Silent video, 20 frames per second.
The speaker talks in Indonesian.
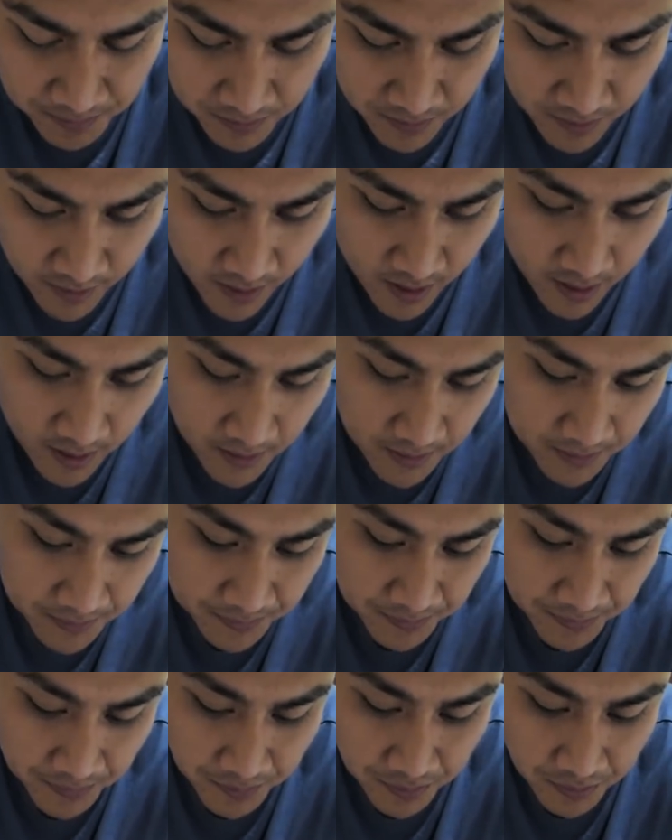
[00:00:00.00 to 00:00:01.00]
tadi juga
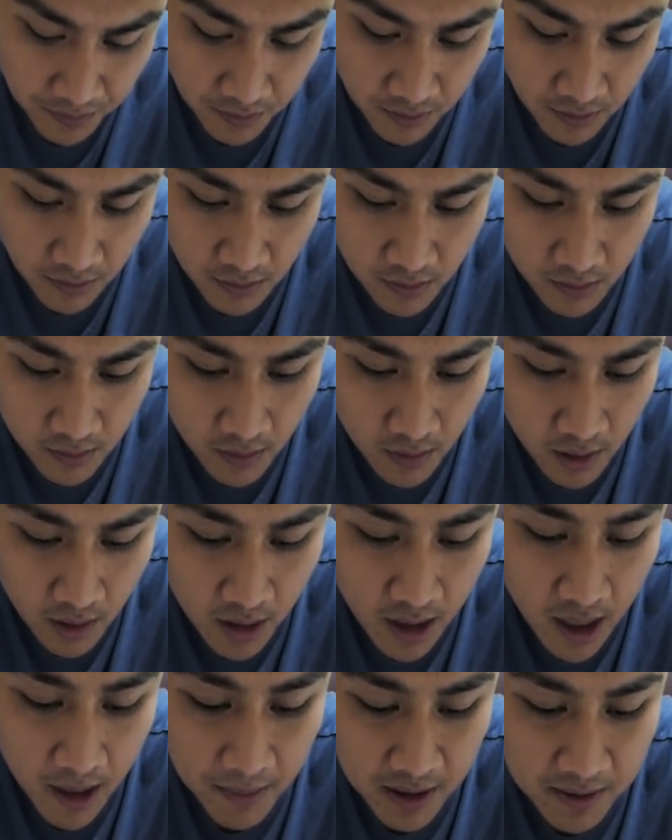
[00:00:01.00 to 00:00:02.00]
ada pasti yang kita
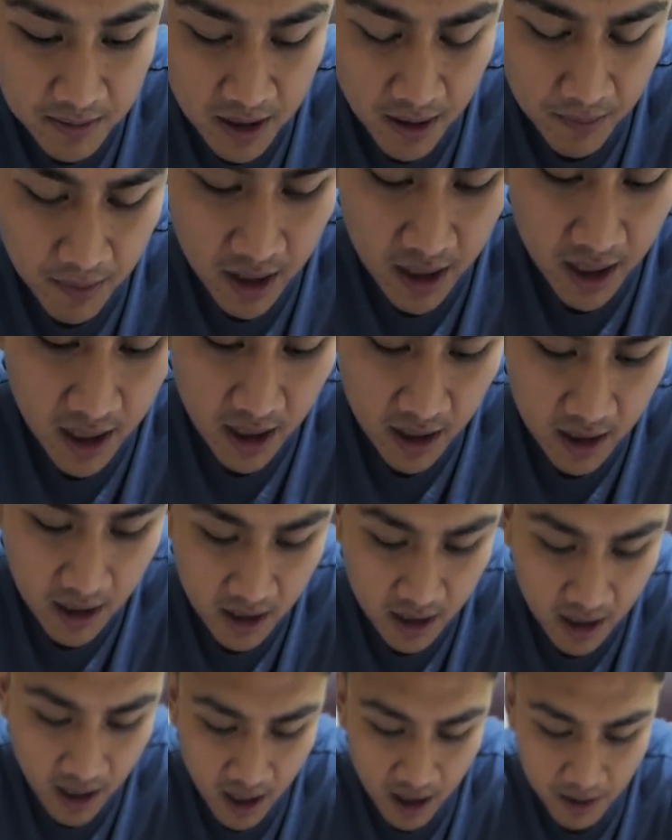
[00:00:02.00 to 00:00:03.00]
beli ya, ini ngaco
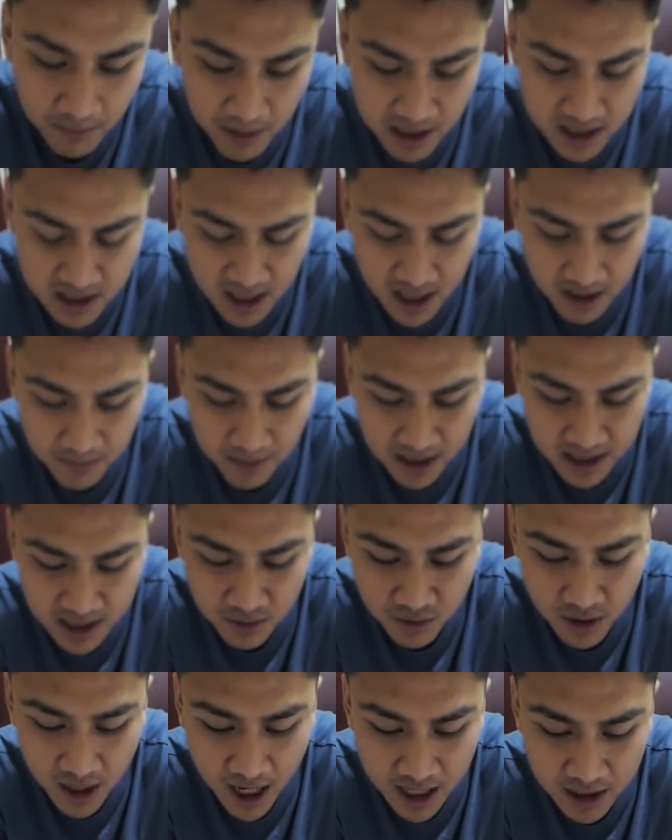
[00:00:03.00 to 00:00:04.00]
sih Ini ya, mm. masnya
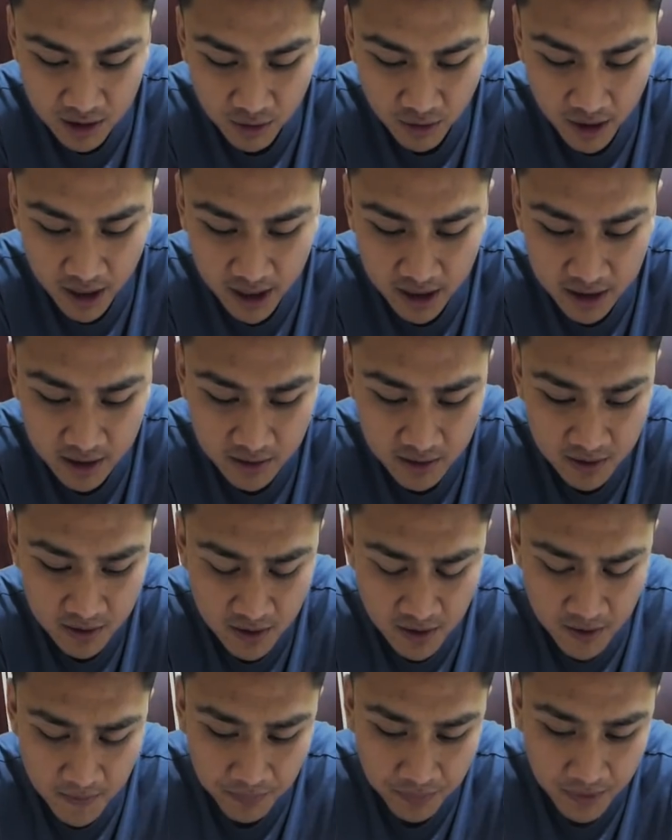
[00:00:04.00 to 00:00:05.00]
masnya udah ngantuk kayaknya
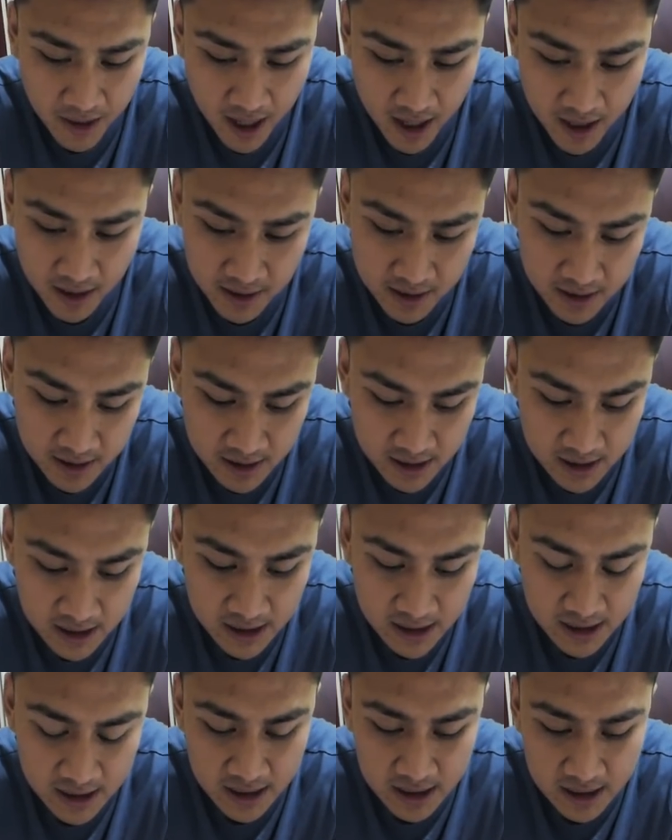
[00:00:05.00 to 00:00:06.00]
mm -mm. nah
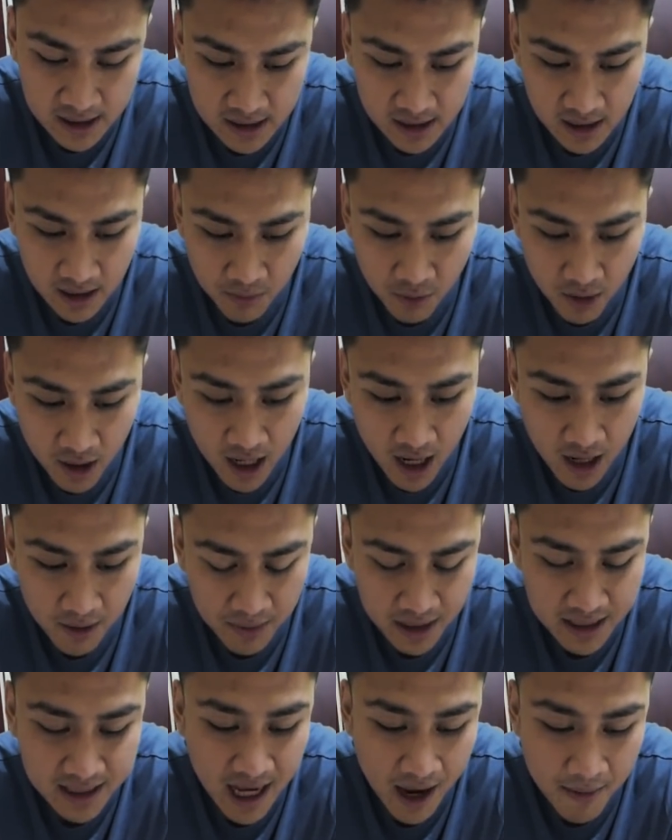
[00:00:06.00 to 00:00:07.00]
kita buka
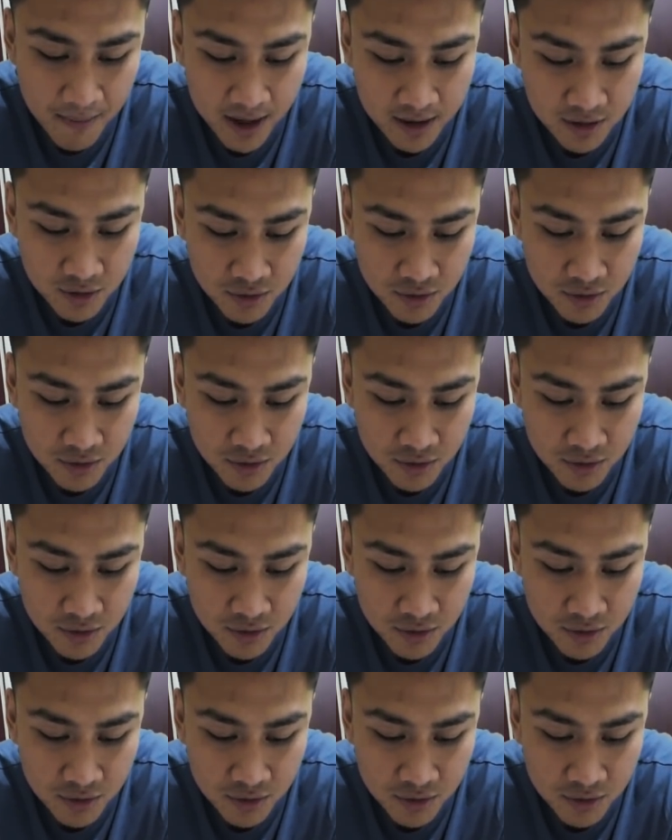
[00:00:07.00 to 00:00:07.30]
dalamnya sama